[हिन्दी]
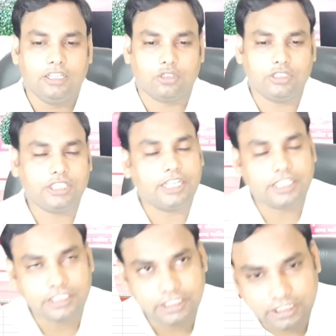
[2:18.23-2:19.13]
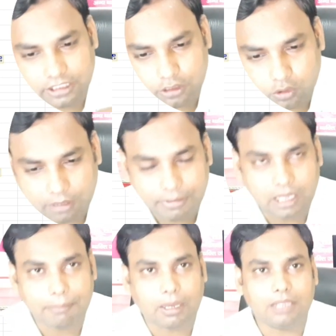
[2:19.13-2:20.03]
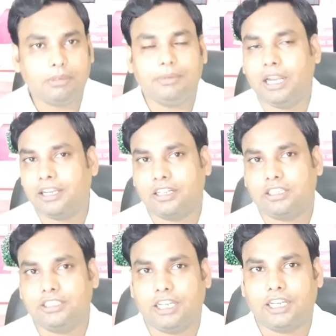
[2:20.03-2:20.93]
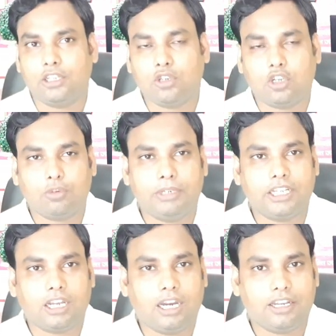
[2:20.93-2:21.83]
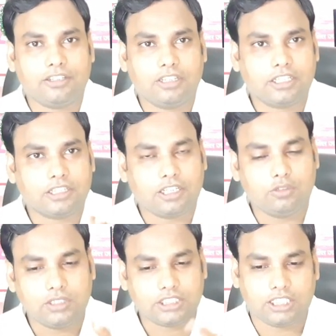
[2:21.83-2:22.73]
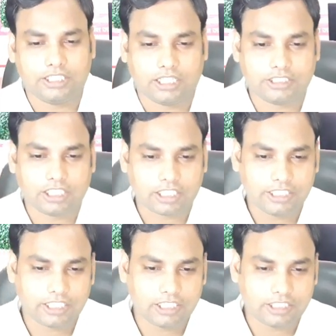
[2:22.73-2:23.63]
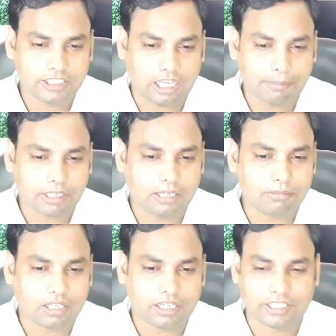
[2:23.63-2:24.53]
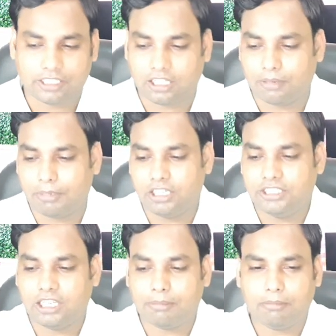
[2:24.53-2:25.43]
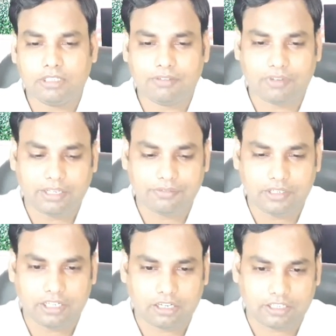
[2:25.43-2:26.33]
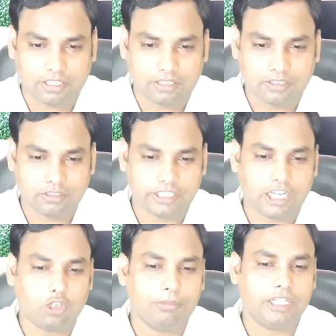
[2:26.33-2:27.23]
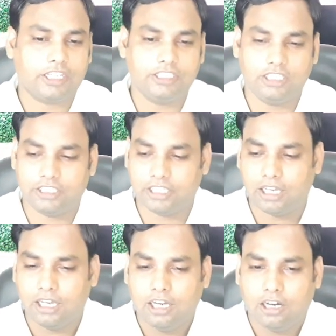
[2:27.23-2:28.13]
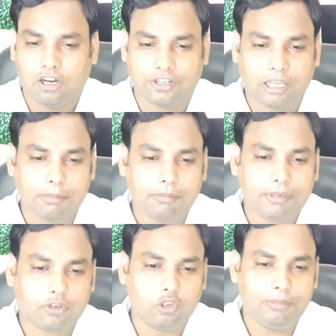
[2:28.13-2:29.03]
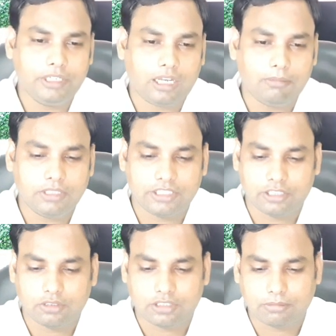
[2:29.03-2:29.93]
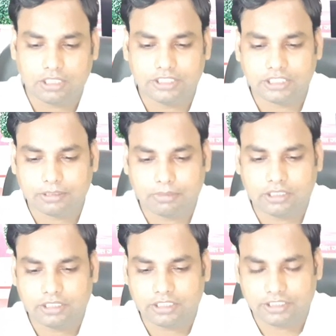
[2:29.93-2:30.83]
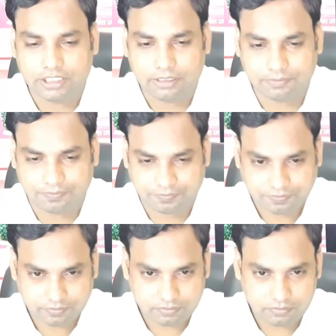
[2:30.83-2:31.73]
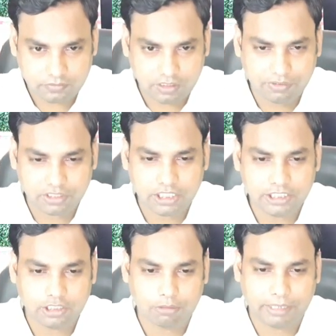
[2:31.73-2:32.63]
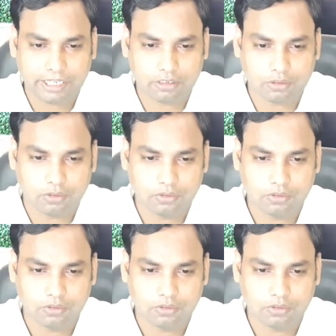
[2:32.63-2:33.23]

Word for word: तो इस तरीके से जितने लोग का भी आप बाद में भी ऐड करते जाएंगे ना तो ऑटोमेटिक आर एस लिखता हुआ चला जाएगा चल के देख लेते हैं यहाँ पे काम कर रहा कि नहीं कर रहा मान लीजिए आपने पे लिखा फाइव एंटर किए देखिए ऑटोमेटिक के जी लिख गया और यहाँ पे मैं कोई भी नाम लिख दे रहा हूँ ऐसे मान लीजिए कि मैंने लिख दिया फिर से लिख दे रहा हूँ मैंगो